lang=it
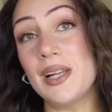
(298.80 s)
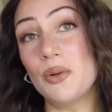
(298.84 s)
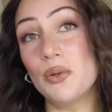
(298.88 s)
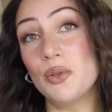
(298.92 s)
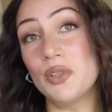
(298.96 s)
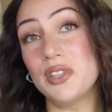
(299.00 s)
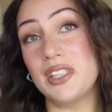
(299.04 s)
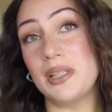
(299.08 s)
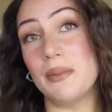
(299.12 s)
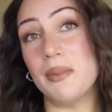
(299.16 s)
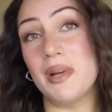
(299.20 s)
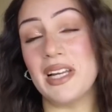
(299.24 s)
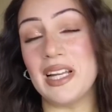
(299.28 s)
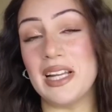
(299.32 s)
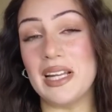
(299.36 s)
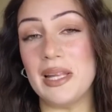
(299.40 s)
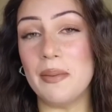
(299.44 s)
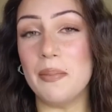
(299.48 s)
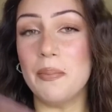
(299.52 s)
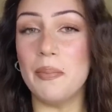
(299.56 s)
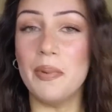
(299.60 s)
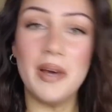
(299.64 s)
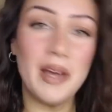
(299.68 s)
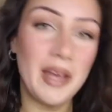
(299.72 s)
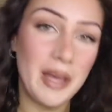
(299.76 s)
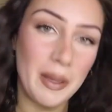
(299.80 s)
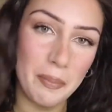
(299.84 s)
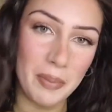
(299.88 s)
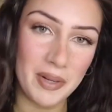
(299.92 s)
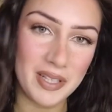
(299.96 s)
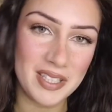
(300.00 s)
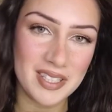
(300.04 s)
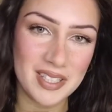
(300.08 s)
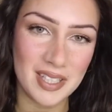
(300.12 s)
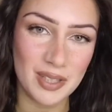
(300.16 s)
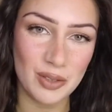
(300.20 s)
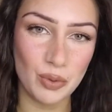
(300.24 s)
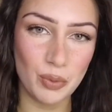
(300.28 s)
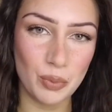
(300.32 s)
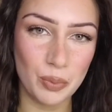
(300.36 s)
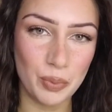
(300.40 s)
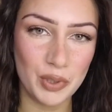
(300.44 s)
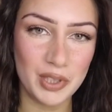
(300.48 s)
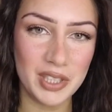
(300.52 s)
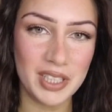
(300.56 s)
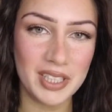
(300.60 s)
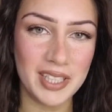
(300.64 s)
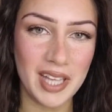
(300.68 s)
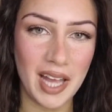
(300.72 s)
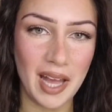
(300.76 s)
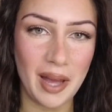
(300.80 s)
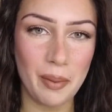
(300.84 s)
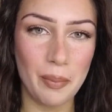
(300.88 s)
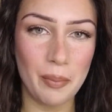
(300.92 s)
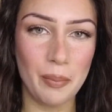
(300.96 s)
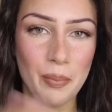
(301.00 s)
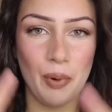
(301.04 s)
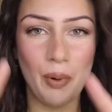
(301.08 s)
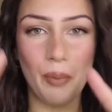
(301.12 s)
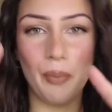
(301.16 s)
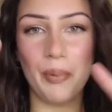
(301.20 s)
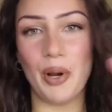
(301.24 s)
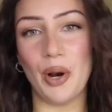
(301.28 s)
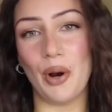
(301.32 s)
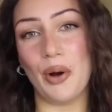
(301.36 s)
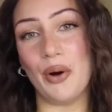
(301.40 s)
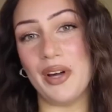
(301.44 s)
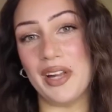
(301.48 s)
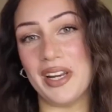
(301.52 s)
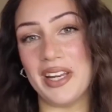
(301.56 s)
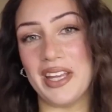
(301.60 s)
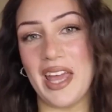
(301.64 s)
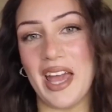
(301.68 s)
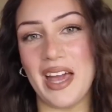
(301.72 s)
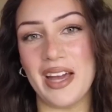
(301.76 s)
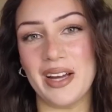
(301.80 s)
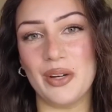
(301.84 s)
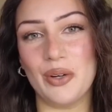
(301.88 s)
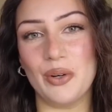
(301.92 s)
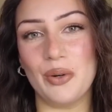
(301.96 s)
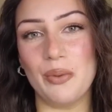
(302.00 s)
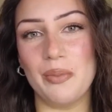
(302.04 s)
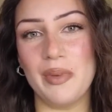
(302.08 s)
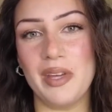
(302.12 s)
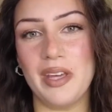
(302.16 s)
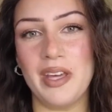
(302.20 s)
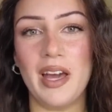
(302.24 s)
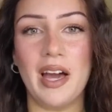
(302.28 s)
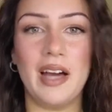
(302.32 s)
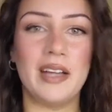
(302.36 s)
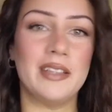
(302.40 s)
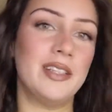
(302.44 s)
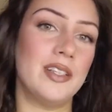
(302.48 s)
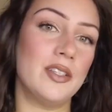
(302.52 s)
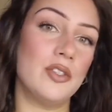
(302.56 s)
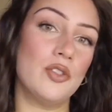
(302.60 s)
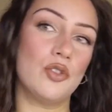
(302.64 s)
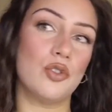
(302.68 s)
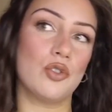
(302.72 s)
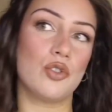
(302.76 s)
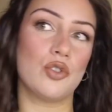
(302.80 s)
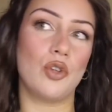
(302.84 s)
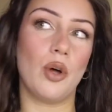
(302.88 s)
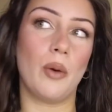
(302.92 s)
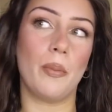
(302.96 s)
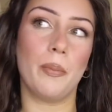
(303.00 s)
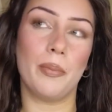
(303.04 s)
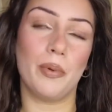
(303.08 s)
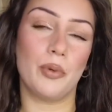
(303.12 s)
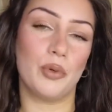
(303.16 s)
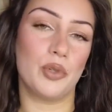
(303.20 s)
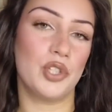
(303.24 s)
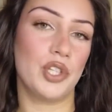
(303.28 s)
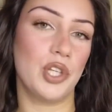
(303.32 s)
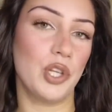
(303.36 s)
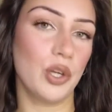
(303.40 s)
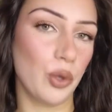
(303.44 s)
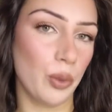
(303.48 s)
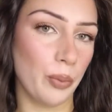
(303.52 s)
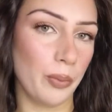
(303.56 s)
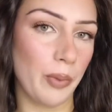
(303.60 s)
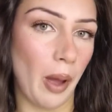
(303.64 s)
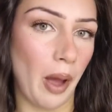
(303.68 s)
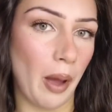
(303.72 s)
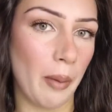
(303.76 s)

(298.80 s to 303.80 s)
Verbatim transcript: ultime clip è passato un po' di tempo, però rieccomi, adesso sto per uscire con mia